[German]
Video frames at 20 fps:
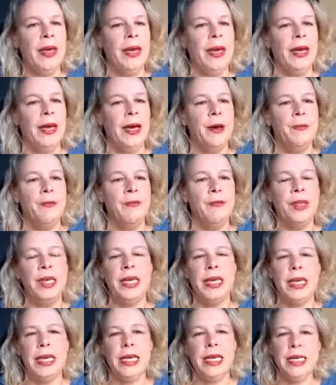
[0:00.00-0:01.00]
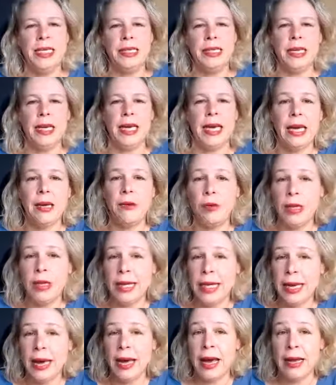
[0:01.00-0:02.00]
Ähm, ist
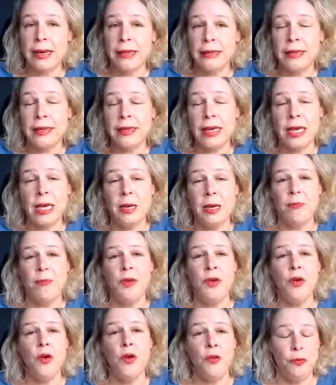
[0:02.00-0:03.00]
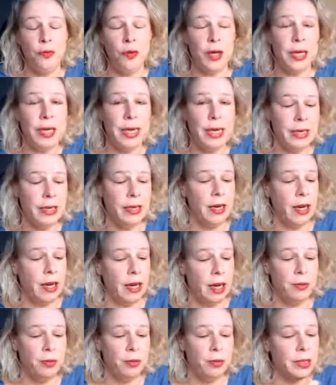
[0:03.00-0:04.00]
regulär angegeben für Kinder
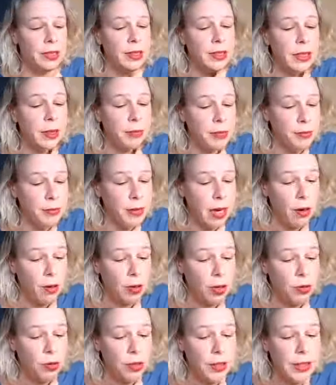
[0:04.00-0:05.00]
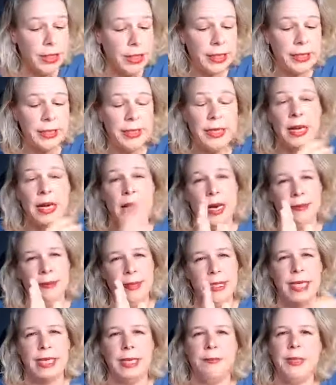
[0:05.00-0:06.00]
ab, und jetzt, ich habe es mir auch notiert, ab
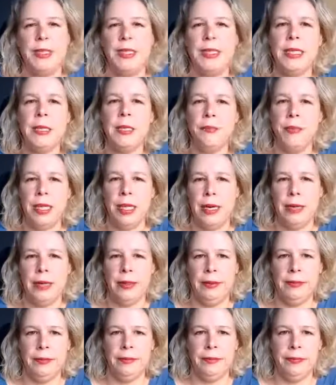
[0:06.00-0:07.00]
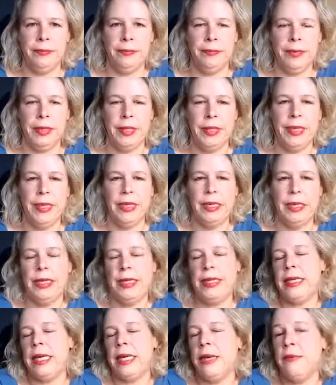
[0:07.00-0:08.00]
sechs bis sieben Jahren.
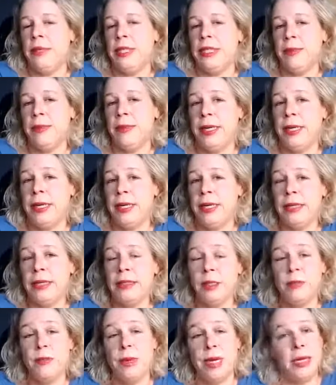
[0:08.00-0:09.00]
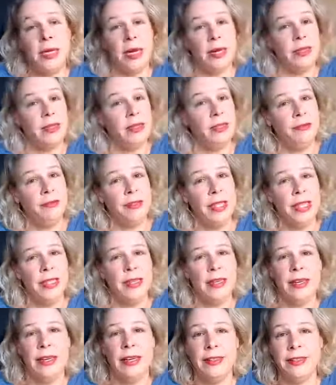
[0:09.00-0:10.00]
Ich kann mich aber erinnern, zu meiner aktiven
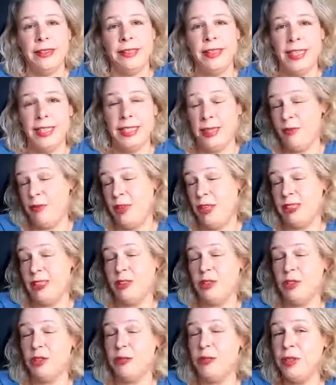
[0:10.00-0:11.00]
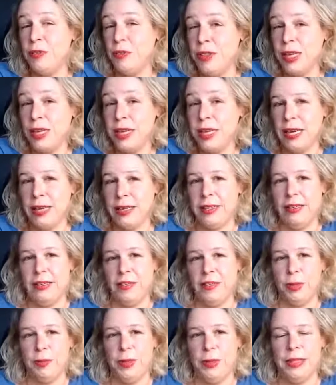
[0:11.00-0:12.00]
Kindergartenzeit haben wir das auch schon mit Vierjährigen
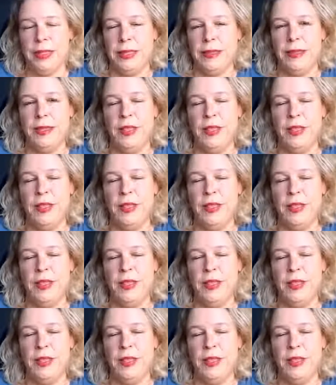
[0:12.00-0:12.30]
gespielt.